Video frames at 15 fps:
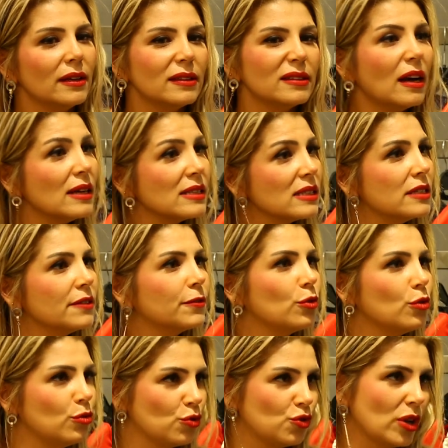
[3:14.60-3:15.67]
e, daha zayıf
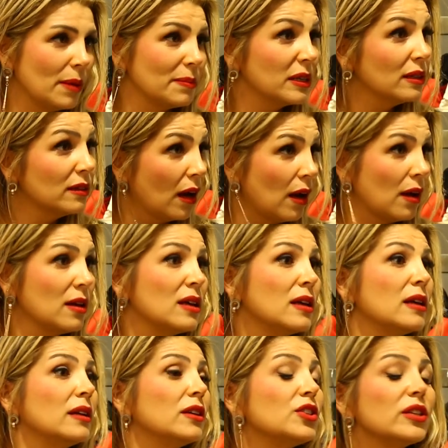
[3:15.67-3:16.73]
görüneceğim ya da
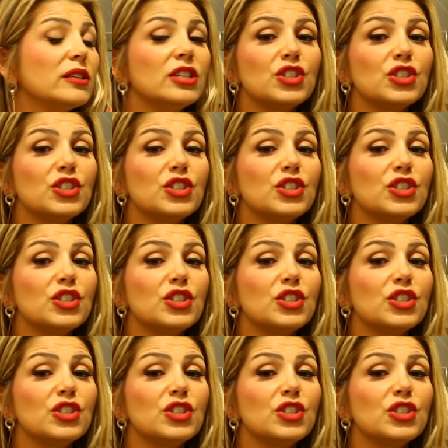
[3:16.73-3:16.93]
işte